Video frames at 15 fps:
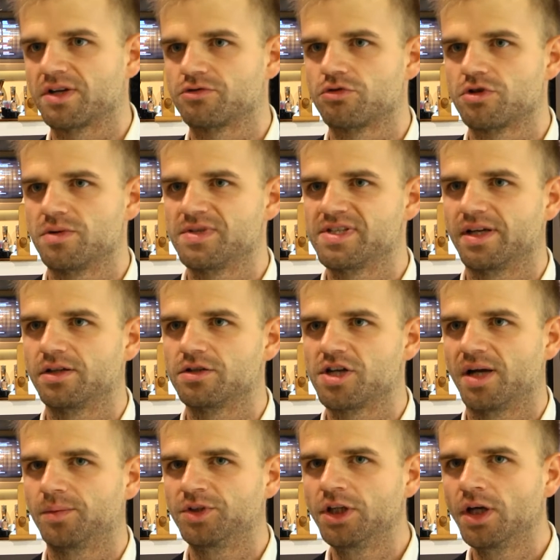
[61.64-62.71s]
z różnymi
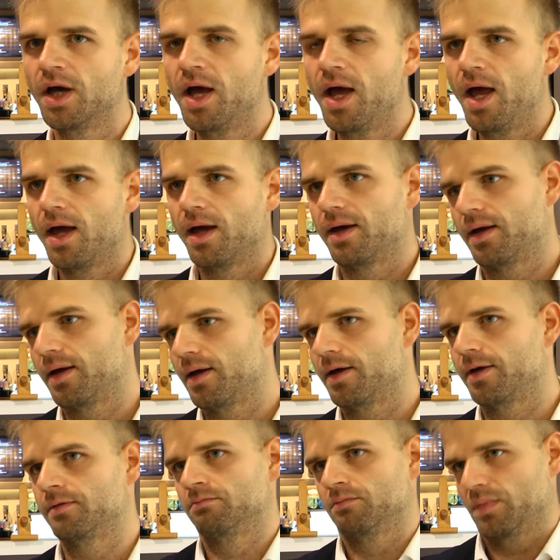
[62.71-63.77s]
zajęciami.
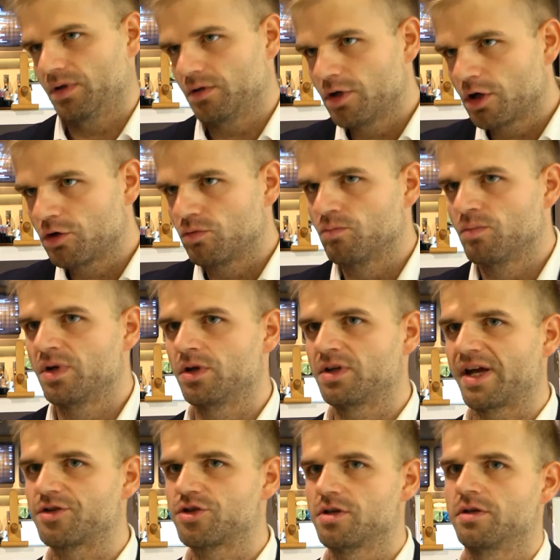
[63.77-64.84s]
E, my
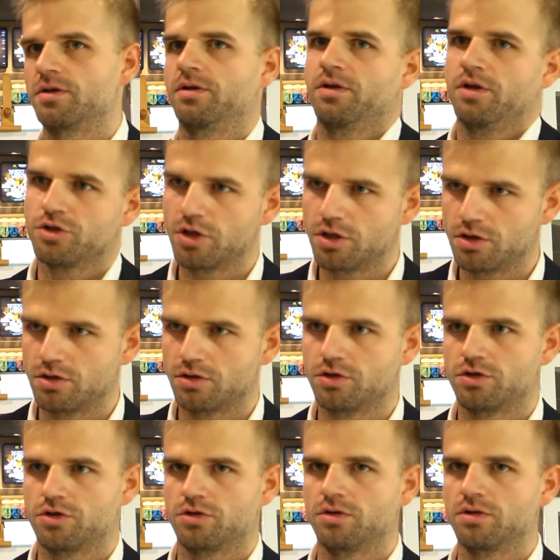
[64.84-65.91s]
także, jeżeli
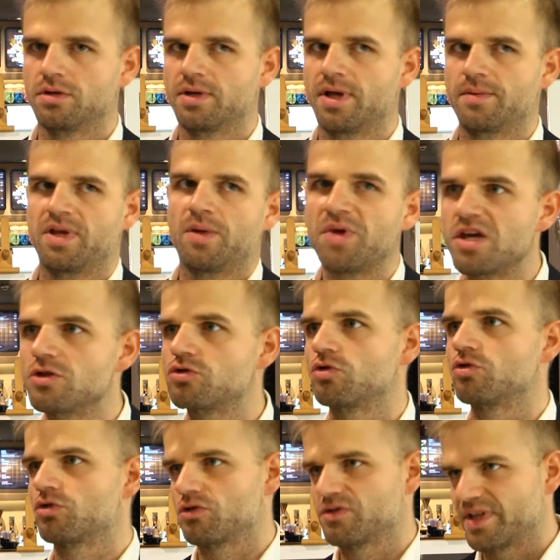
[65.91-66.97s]
na, na
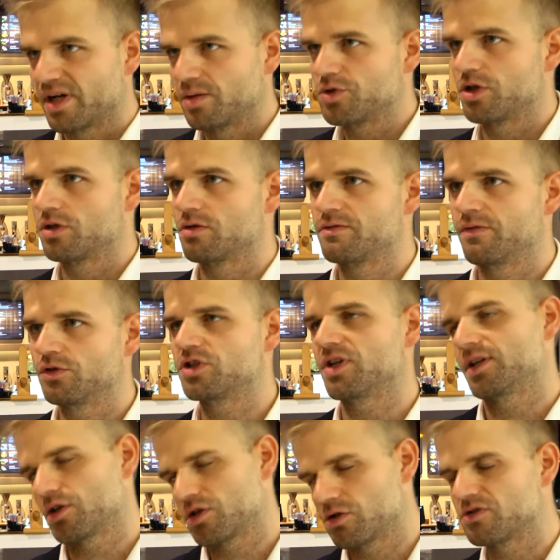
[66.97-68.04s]
miejscu, no to staramy się dodzwonić,
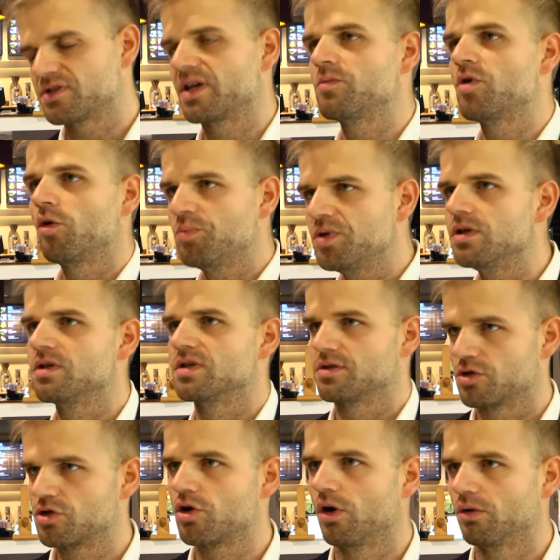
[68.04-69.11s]
ale też dostajemy opinie
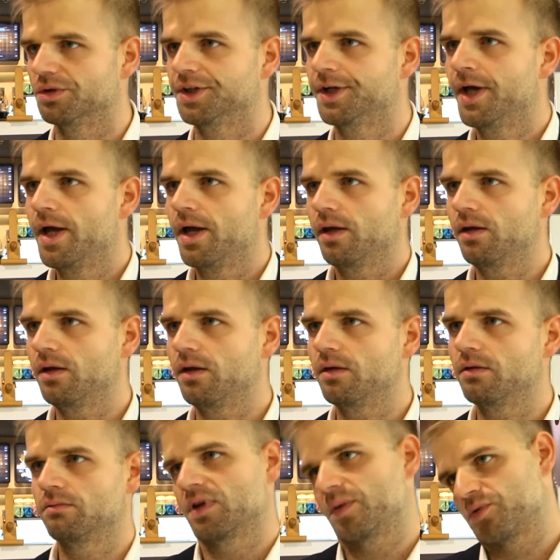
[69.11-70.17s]
ze szkoły.
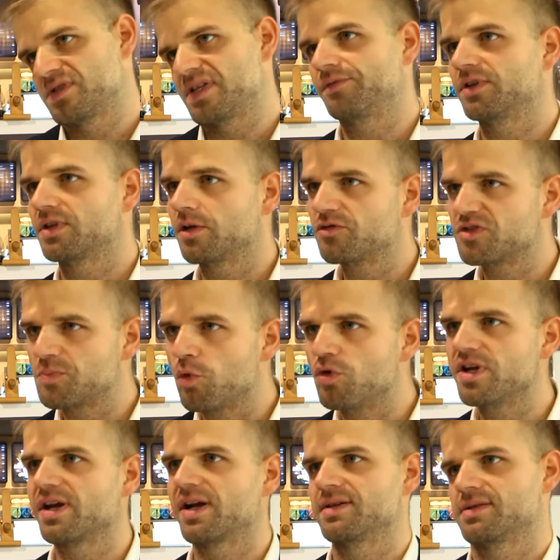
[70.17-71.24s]
I na podstawie tej
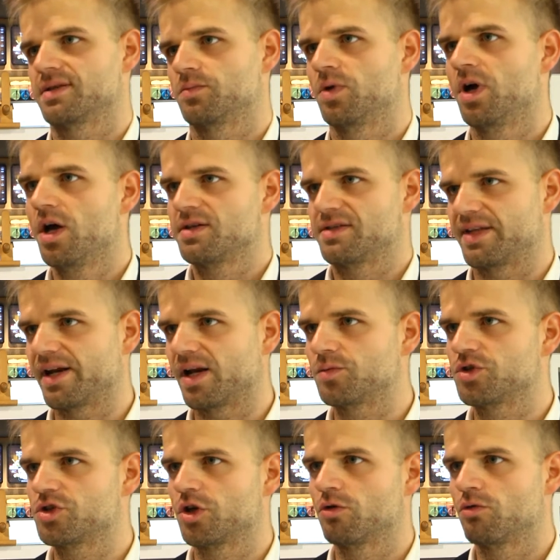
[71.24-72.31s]
wspólnie razem
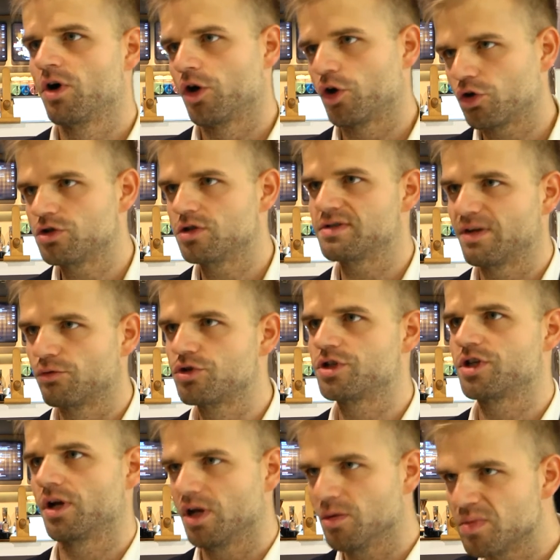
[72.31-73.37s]
staramy się, rodzic,
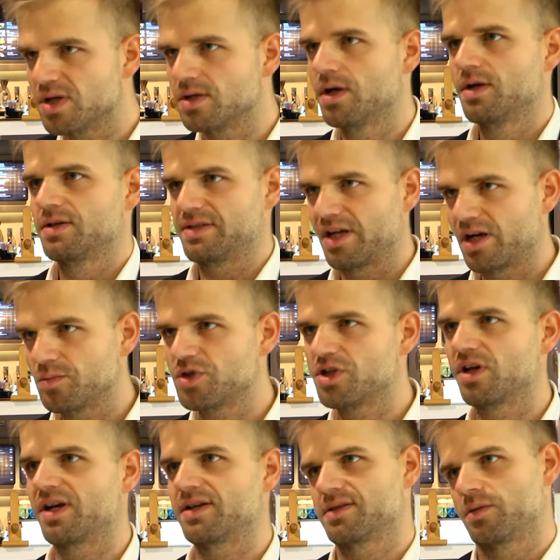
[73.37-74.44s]
nauczyciel i my staramy
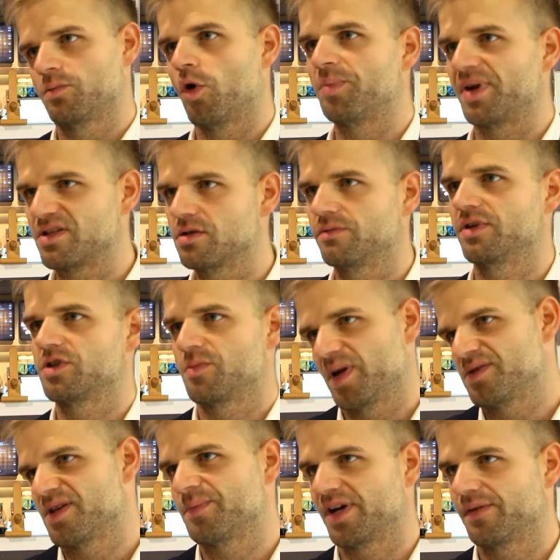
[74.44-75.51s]
się razem opracować
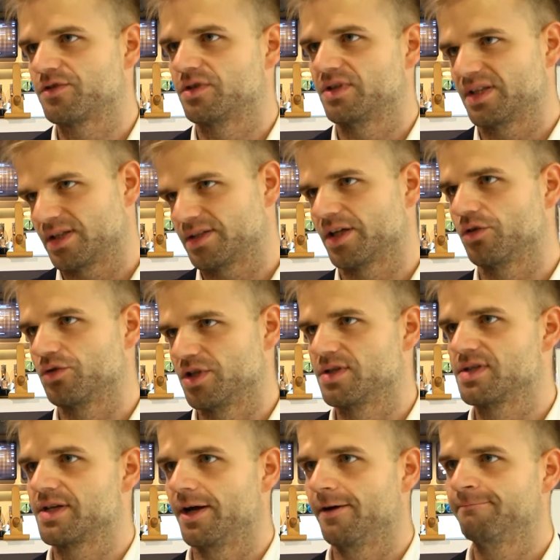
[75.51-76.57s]
plan naprawczy dla danego
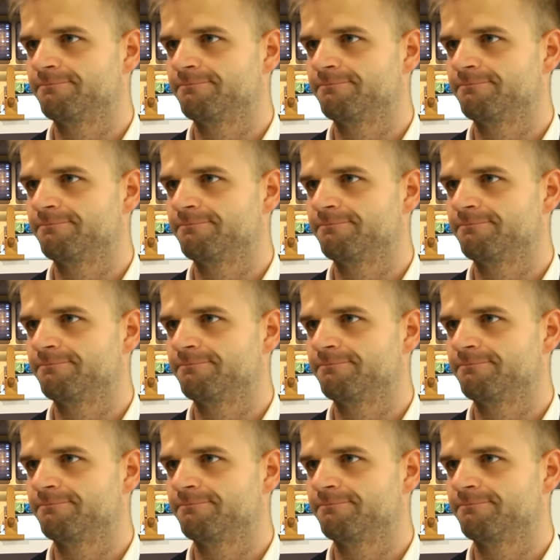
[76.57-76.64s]
dziecka.